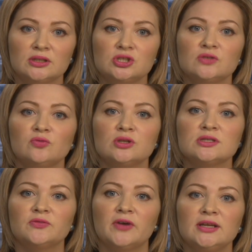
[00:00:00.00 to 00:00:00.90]
клещевой
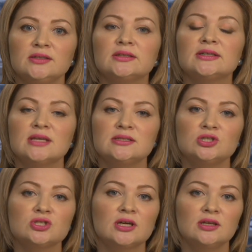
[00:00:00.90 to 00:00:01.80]
энцефалит –
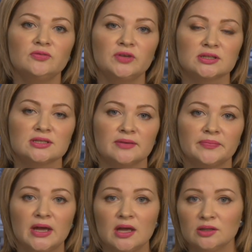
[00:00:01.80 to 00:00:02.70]
экзотическая инфекция.
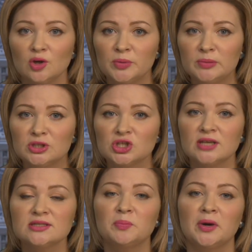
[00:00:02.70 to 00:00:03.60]
Но
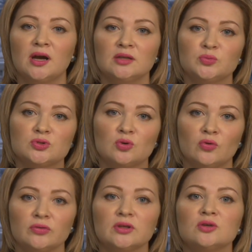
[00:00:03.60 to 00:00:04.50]
приближается пора
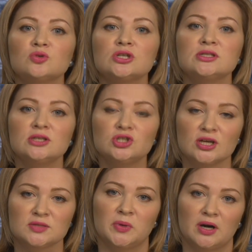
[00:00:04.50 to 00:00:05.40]
отпусков. И уже
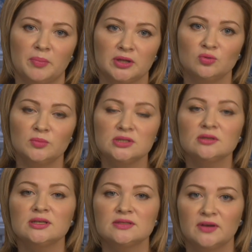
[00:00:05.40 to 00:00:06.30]
сейчас пора подумать
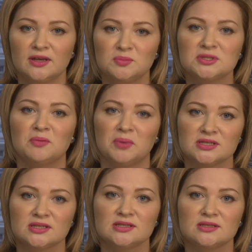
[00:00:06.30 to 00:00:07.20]
о своей
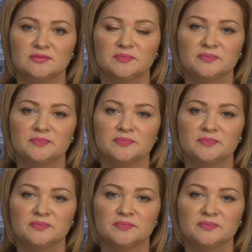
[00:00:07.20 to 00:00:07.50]
безопасности.